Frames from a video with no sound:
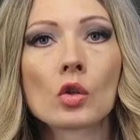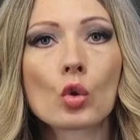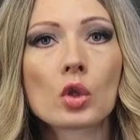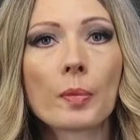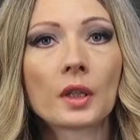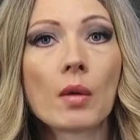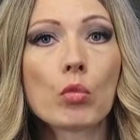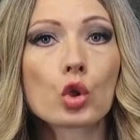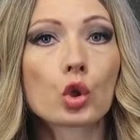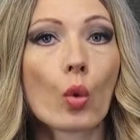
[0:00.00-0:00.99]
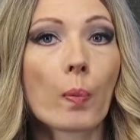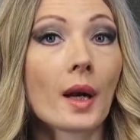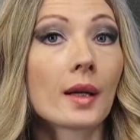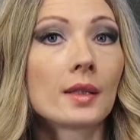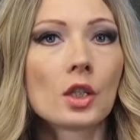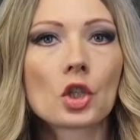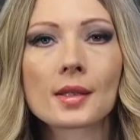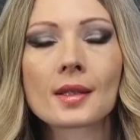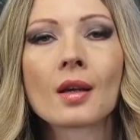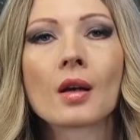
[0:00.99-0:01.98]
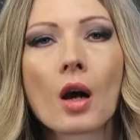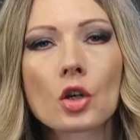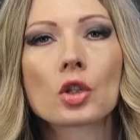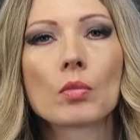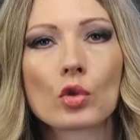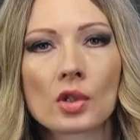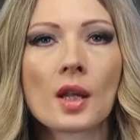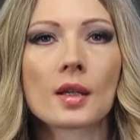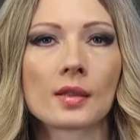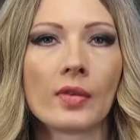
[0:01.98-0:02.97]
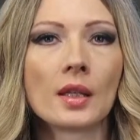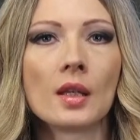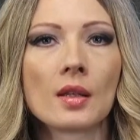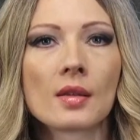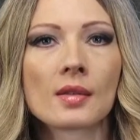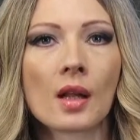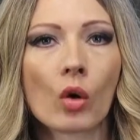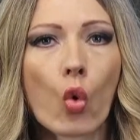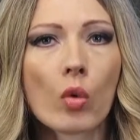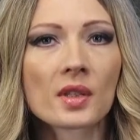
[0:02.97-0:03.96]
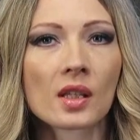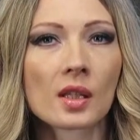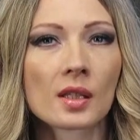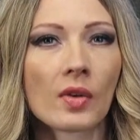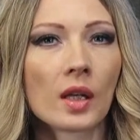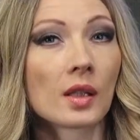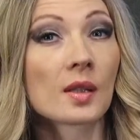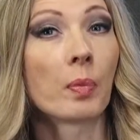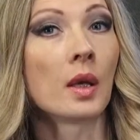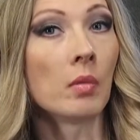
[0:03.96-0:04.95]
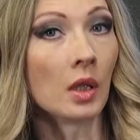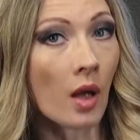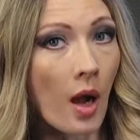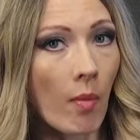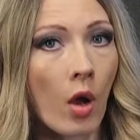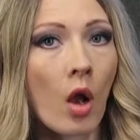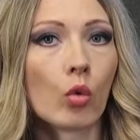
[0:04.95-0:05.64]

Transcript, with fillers: Судя по тому, что практически каждому из нас звонили незнакомцы, называя нас по именам,